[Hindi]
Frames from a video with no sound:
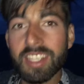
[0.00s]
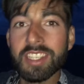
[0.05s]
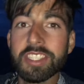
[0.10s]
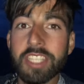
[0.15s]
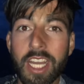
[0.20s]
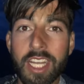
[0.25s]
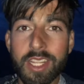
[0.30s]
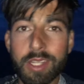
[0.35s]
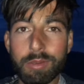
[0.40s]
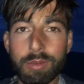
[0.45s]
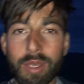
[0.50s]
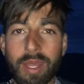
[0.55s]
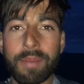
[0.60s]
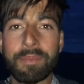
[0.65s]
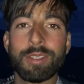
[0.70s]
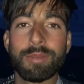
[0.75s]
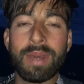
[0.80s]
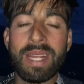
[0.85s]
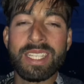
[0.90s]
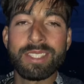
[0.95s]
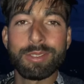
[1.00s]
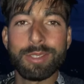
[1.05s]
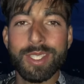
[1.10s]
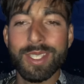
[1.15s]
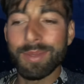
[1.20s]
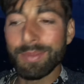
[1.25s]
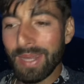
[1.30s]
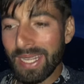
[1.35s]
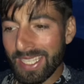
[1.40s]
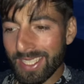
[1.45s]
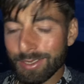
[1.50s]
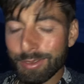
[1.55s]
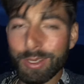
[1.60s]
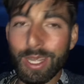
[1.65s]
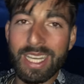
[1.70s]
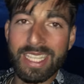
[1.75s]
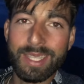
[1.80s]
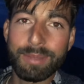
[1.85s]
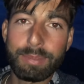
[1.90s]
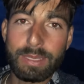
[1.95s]
की शादी हुई है तो मैंने सोचा कि मैंने जो
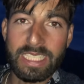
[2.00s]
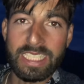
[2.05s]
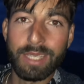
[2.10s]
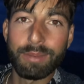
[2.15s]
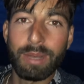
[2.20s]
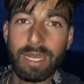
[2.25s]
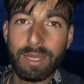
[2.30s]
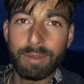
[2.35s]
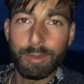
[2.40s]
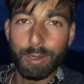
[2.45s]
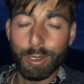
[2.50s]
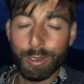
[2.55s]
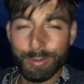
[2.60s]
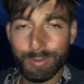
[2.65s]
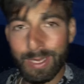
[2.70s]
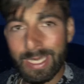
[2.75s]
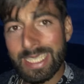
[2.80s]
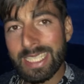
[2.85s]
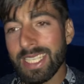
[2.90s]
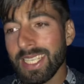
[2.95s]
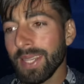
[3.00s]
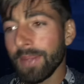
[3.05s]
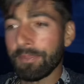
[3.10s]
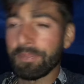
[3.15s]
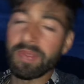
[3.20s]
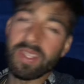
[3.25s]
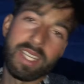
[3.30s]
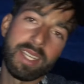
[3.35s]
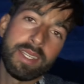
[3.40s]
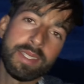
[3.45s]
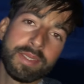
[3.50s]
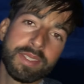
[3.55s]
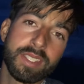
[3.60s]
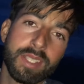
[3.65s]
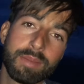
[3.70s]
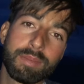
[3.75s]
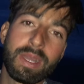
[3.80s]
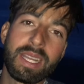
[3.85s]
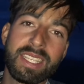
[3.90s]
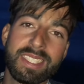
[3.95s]
कहा था पिछले वाले ब्लॉग में कि
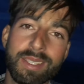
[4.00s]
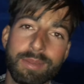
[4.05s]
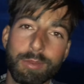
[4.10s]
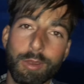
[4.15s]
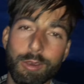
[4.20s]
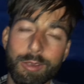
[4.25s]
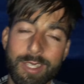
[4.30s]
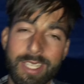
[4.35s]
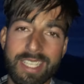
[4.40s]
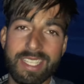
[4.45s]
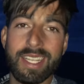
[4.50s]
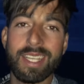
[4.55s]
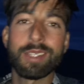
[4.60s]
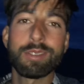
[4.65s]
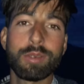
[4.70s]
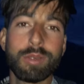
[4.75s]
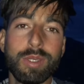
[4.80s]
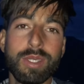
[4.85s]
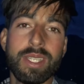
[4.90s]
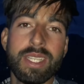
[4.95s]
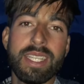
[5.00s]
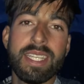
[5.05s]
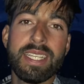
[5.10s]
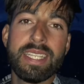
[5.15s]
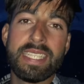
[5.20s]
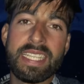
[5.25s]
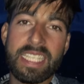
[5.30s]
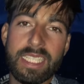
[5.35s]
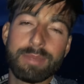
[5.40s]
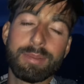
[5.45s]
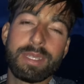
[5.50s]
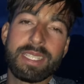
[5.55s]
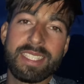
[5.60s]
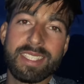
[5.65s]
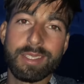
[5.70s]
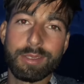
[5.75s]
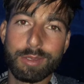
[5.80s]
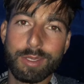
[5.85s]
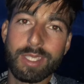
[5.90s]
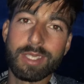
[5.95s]
पायल से ब्लॉग देखना है तो इस वजह
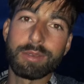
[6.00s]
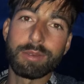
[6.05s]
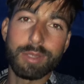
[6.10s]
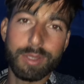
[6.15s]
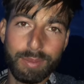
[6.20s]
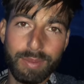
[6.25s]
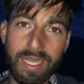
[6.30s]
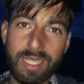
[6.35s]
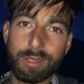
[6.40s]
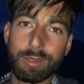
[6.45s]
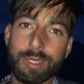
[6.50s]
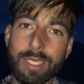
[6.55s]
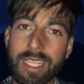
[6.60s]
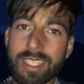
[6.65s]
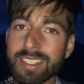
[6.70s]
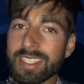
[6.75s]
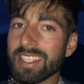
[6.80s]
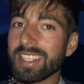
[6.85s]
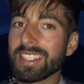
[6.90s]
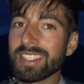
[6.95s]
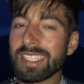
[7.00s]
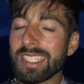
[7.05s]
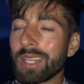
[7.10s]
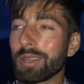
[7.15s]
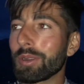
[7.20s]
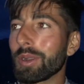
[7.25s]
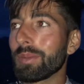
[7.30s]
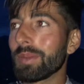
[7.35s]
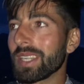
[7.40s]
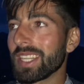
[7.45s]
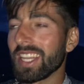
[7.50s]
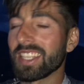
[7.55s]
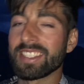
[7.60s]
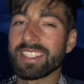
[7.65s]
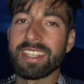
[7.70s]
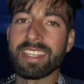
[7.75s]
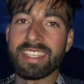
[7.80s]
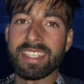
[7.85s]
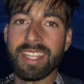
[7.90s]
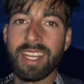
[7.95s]
से उसने उस बात को शायद सीरियस लिया होगा बट
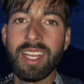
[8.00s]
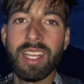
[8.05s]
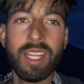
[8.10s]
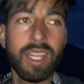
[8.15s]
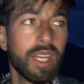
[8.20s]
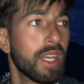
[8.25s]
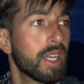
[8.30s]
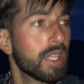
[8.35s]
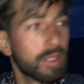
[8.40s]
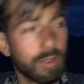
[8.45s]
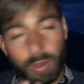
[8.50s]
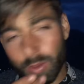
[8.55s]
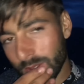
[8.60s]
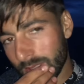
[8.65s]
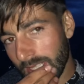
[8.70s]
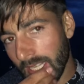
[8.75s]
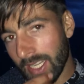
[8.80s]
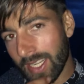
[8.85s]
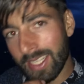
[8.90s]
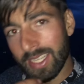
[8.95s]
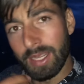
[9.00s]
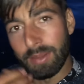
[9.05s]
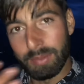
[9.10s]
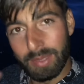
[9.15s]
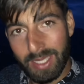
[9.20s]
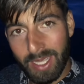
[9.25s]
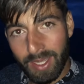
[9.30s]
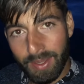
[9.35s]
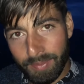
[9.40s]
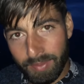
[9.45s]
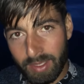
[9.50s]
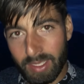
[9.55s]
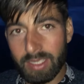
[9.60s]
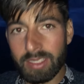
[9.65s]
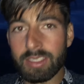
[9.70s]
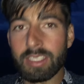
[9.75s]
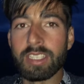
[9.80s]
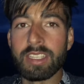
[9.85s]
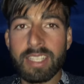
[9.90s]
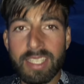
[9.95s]
ऐसा नहीं था तो उसने आना था अपने
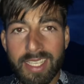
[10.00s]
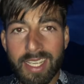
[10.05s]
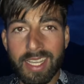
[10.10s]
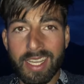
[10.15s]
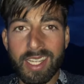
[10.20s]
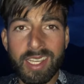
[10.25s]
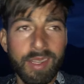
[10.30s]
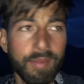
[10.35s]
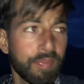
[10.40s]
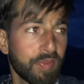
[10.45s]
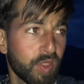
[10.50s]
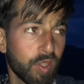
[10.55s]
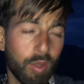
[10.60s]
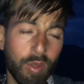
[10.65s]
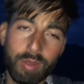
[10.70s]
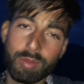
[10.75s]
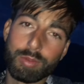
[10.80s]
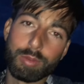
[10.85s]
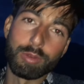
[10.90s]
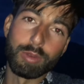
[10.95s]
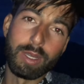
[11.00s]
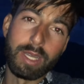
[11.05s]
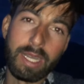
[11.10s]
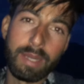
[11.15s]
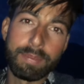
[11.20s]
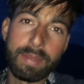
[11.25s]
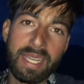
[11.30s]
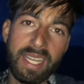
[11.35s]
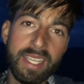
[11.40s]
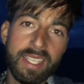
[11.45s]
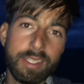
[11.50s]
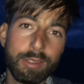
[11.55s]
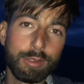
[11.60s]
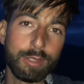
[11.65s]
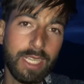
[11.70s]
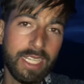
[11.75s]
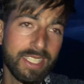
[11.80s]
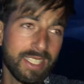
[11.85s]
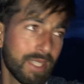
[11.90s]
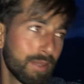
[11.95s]
दीदी के घर और वो वहाँ पे आई तो
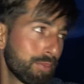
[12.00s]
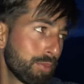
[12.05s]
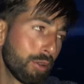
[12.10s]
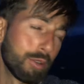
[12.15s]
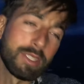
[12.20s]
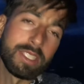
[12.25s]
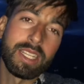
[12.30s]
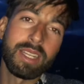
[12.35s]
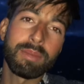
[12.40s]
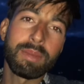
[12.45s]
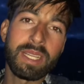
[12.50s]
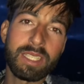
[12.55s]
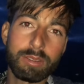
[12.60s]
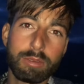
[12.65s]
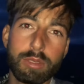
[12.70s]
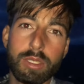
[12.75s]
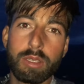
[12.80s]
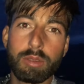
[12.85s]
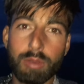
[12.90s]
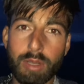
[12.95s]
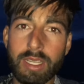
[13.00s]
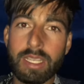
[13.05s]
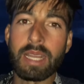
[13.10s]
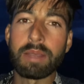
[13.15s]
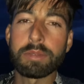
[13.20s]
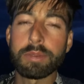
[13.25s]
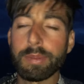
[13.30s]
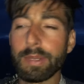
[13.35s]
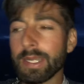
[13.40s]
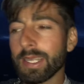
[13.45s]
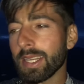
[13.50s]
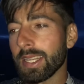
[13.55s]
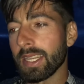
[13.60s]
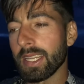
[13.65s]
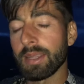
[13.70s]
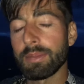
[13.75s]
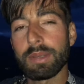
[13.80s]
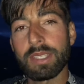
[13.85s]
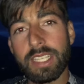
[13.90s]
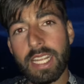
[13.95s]
जैसे ही पहुँचे ना मैं सोचा थोड़ा टाइम स्पेंड
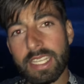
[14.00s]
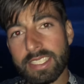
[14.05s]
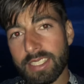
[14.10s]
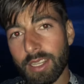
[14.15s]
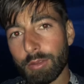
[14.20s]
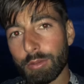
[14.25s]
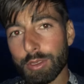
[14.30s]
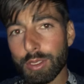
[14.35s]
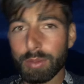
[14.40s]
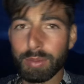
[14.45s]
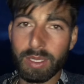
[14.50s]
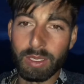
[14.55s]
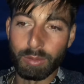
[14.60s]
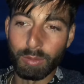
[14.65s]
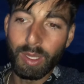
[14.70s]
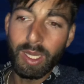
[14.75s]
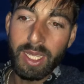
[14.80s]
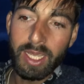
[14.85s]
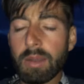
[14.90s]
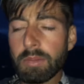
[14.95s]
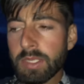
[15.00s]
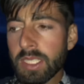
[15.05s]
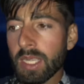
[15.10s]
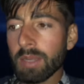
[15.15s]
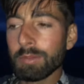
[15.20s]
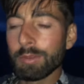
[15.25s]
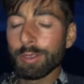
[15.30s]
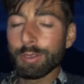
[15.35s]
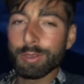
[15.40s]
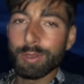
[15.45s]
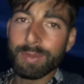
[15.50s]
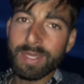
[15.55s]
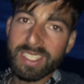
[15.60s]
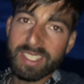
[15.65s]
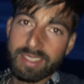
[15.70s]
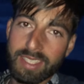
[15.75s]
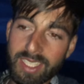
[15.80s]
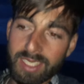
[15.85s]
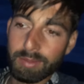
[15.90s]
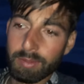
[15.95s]
करेंगे बट ऐसा कुछ भी नहीं हुआ कम से कम दोस्तों
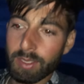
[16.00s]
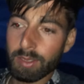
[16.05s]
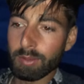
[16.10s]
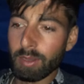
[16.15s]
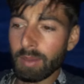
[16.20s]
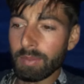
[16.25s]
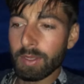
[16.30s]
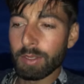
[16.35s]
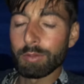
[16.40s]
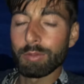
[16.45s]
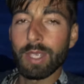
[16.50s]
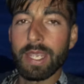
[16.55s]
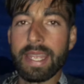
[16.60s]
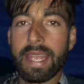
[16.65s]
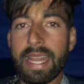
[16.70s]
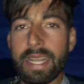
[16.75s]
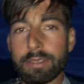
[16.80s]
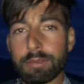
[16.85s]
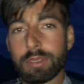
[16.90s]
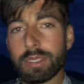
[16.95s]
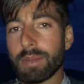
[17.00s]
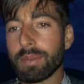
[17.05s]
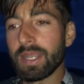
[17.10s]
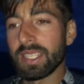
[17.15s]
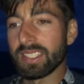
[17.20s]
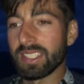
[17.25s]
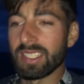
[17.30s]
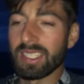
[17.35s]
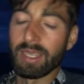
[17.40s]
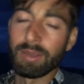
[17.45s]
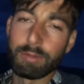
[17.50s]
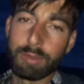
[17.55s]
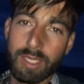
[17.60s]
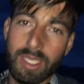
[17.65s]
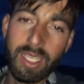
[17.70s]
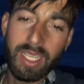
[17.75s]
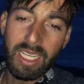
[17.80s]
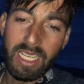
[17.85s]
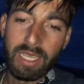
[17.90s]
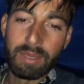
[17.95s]
बस दस मिनट वहाँ पर रुके एंड उसके बाद सीधे
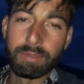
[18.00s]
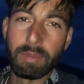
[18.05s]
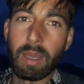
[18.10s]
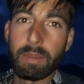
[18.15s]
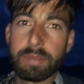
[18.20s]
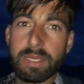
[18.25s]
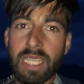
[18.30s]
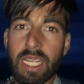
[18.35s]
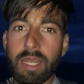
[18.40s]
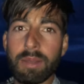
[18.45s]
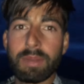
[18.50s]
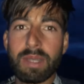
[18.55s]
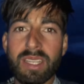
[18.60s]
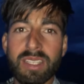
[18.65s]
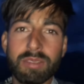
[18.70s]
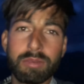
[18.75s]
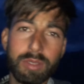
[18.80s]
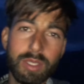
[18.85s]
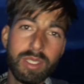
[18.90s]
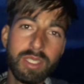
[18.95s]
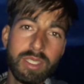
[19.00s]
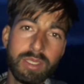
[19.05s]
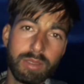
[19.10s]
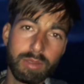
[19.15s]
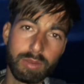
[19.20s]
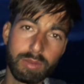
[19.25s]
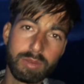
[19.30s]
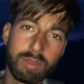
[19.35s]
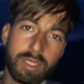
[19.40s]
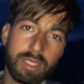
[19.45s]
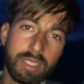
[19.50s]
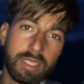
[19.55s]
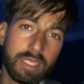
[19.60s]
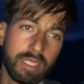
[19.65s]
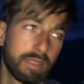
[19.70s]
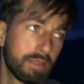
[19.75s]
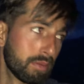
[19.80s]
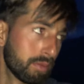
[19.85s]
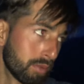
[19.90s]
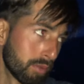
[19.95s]
मुझे वापस आना पड़ा क्योंकि
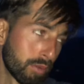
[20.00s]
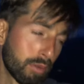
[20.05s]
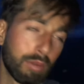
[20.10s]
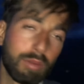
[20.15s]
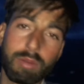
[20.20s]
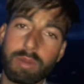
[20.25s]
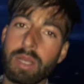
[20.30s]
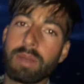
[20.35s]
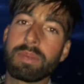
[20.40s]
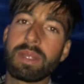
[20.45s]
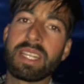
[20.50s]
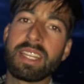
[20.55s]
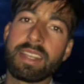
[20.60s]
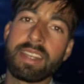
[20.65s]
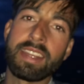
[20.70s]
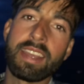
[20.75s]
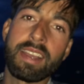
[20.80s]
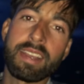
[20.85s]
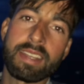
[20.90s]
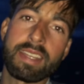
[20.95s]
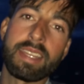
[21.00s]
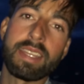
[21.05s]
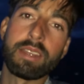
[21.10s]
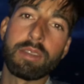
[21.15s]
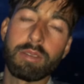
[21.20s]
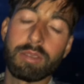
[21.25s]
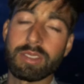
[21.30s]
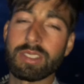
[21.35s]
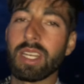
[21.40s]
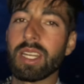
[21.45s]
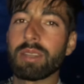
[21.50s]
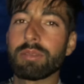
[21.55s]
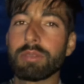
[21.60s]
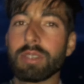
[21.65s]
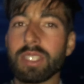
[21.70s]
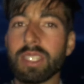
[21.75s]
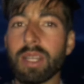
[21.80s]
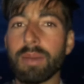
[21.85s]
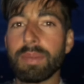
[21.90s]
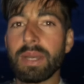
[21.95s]
दीदी उनको वहाँ पर लेने आ गए और घर
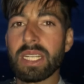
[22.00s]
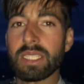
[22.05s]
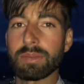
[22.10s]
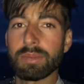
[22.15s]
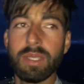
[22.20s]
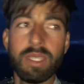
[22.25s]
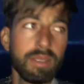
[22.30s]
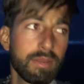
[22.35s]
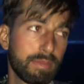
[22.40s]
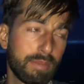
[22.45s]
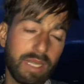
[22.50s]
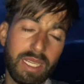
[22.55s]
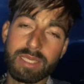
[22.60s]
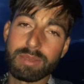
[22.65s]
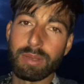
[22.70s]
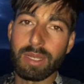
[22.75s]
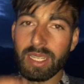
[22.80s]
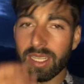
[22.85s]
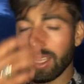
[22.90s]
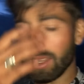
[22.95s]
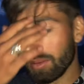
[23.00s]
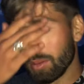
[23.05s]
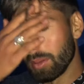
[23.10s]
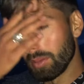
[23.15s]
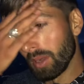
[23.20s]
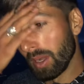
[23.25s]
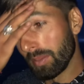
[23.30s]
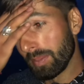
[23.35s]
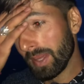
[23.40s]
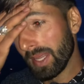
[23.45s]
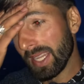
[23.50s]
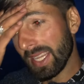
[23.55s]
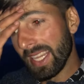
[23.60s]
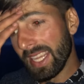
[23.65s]
वहीं था पास में पास वाला गाँव है वहाँ पर